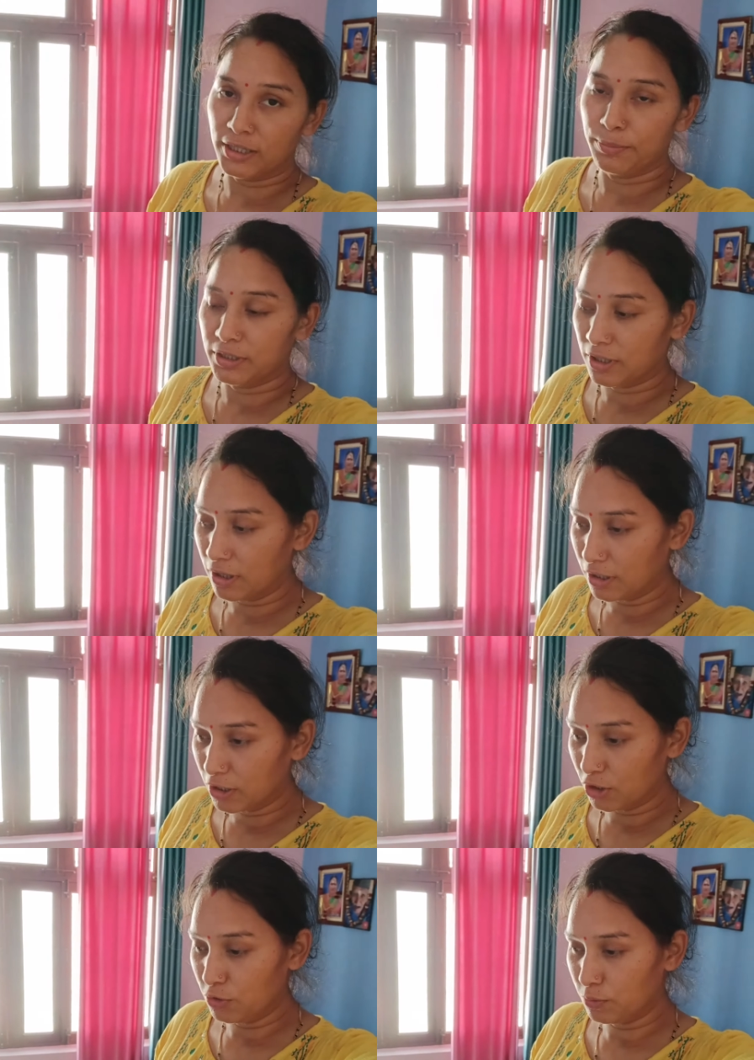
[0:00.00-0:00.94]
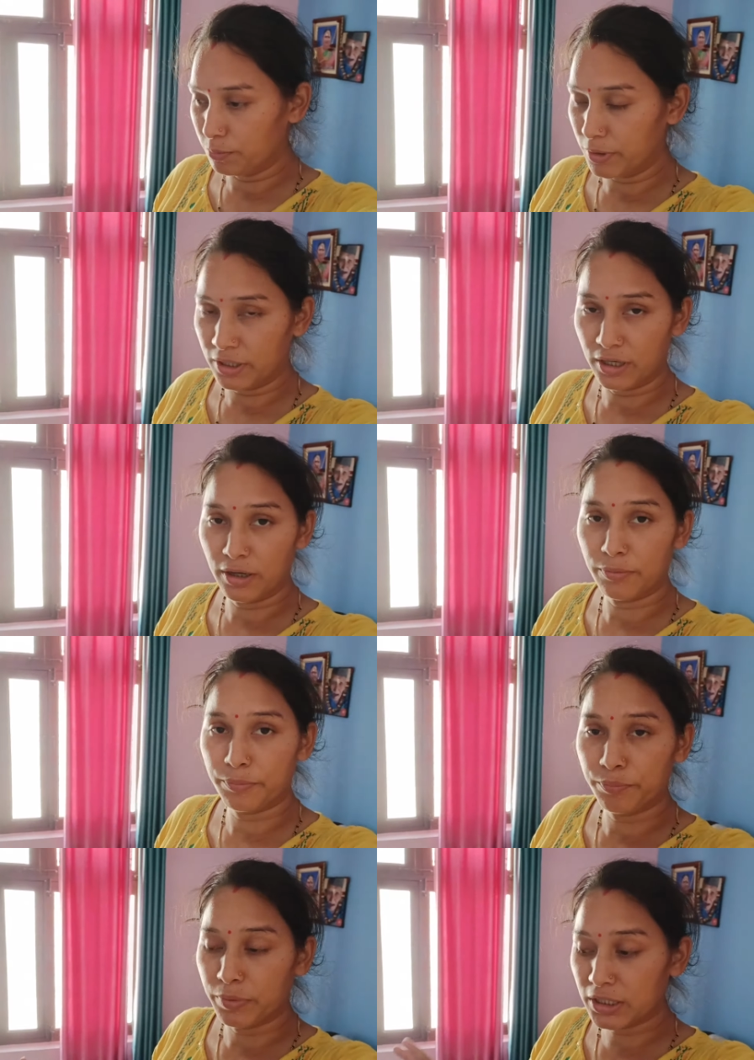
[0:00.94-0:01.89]
ज़्यादा मैं थक गई हूँ बट ना
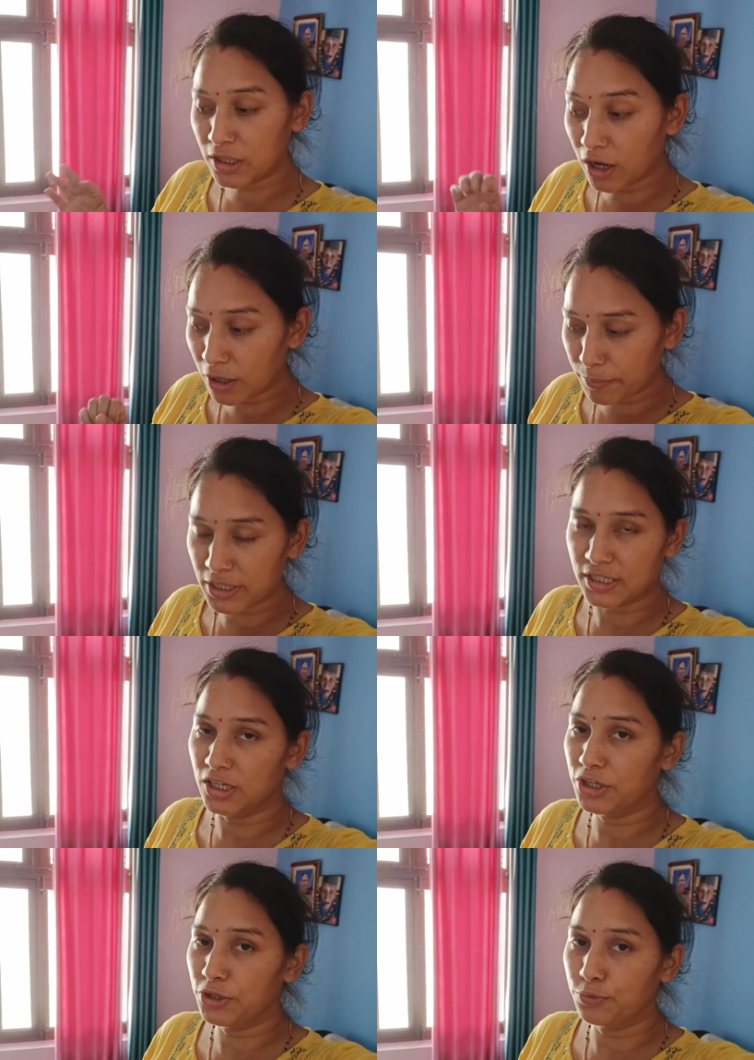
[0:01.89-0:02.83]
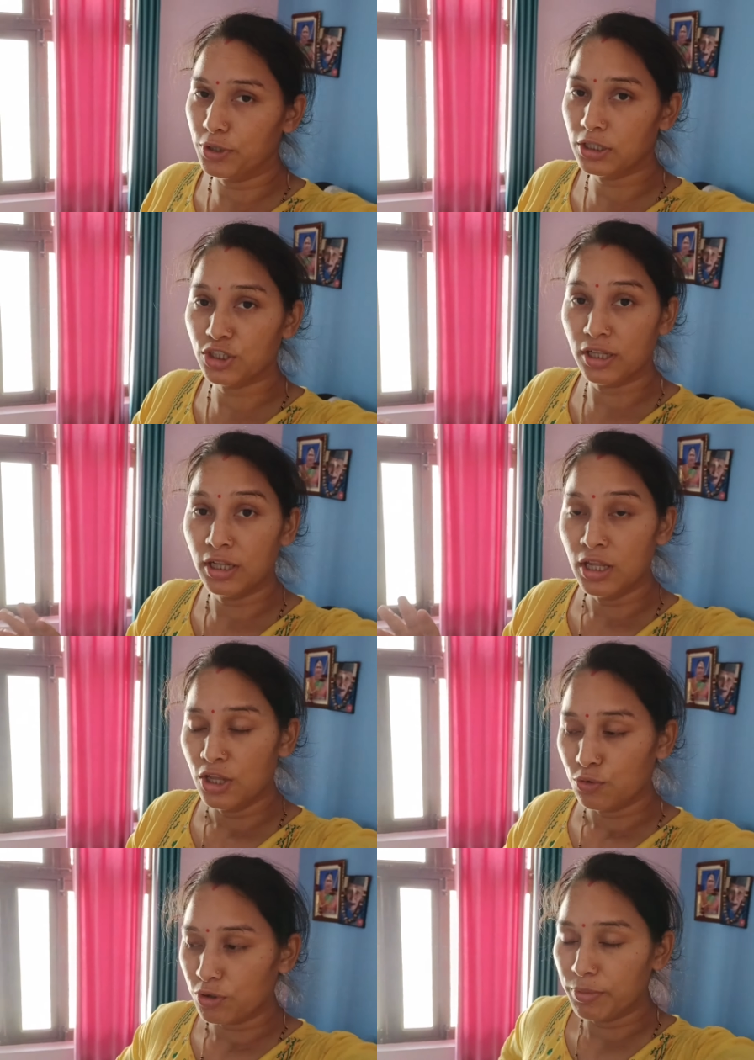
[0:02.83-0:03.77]
मतलब थक मैं इसलिए नहीं हो रही हूँ
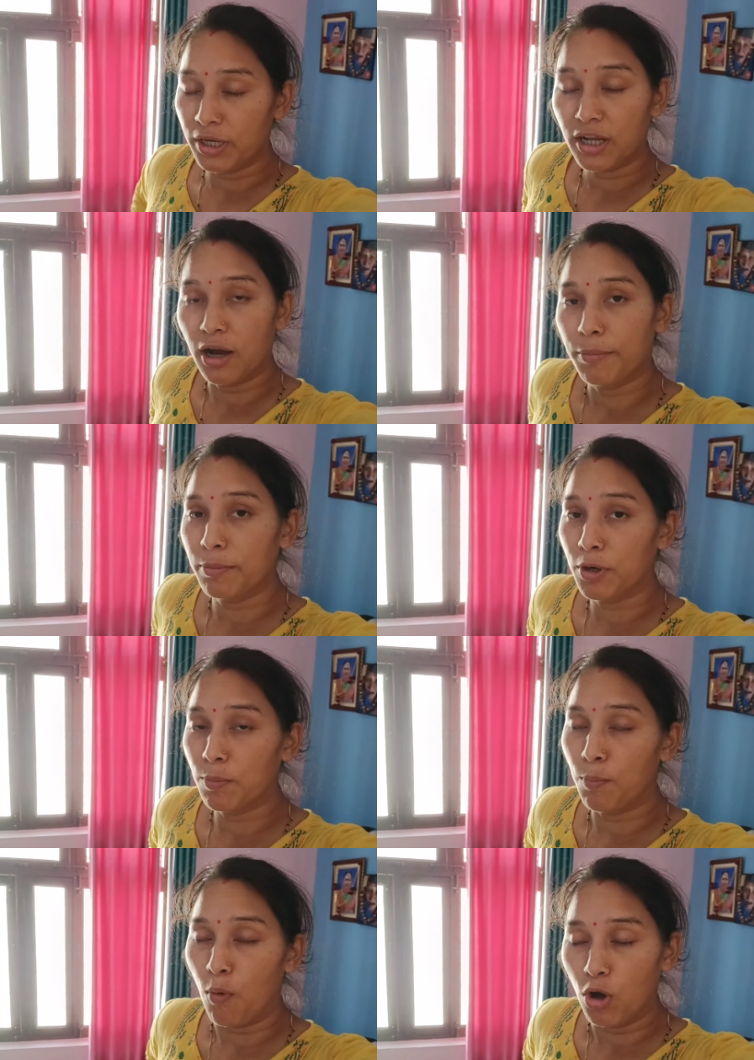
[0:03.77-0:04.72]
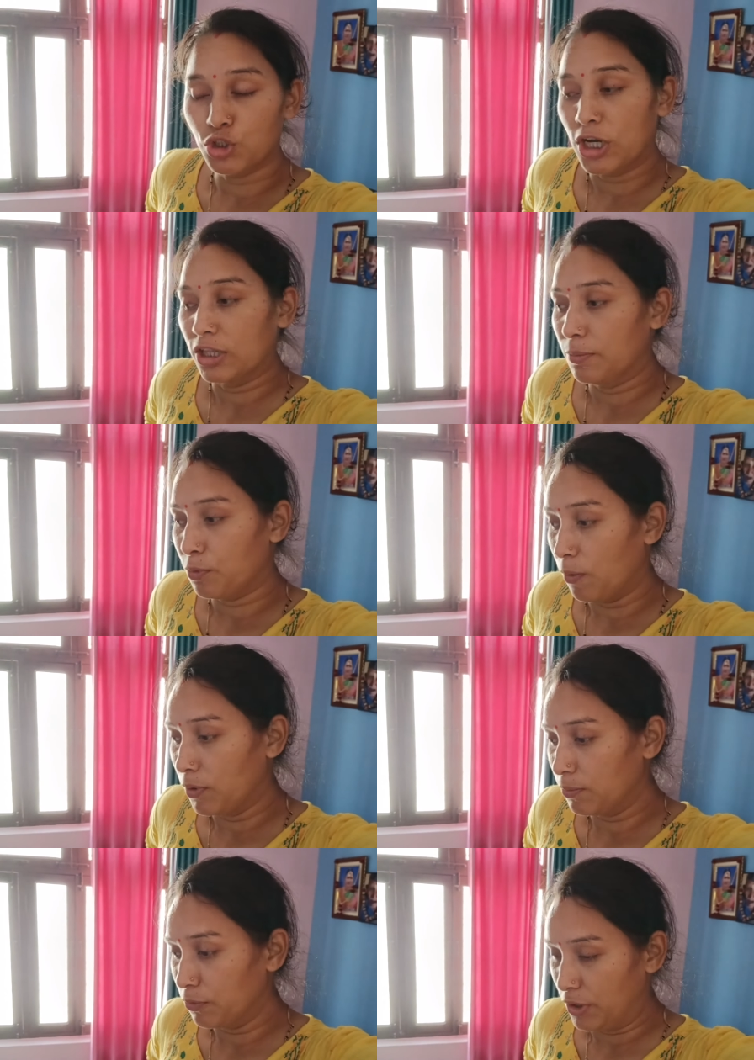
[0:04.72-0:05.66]
क्योंकि मेरी कमर में ना बहुत ज़्यादा
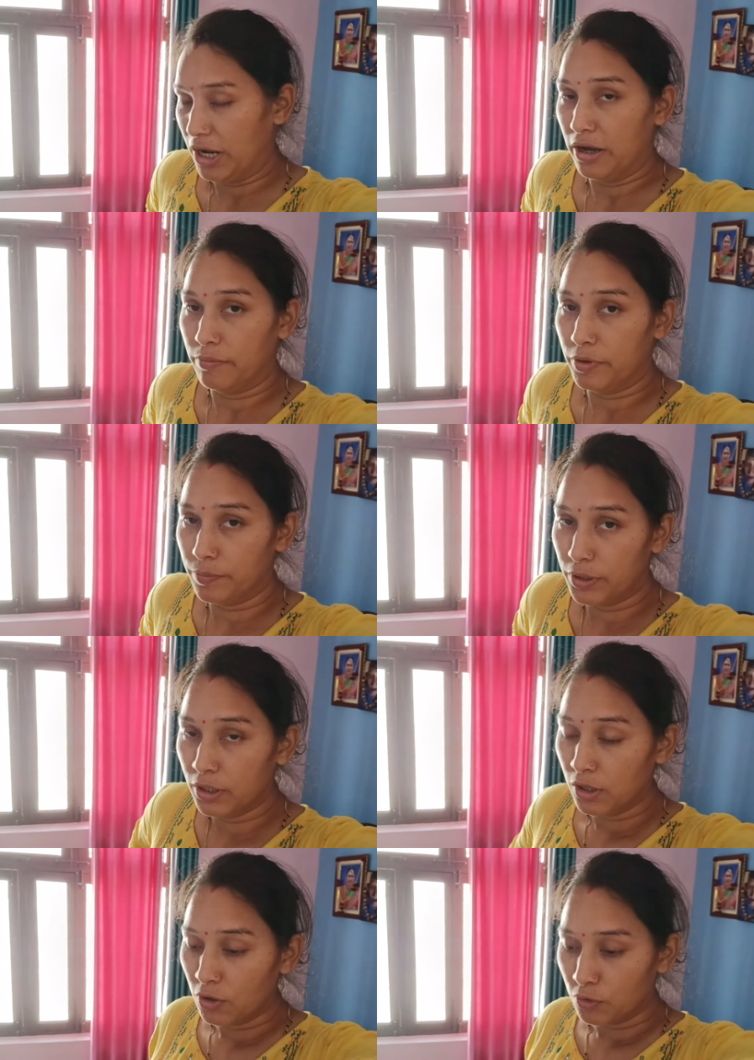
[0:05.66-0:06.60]
प्रॉब्लम हो रहा है अभी भी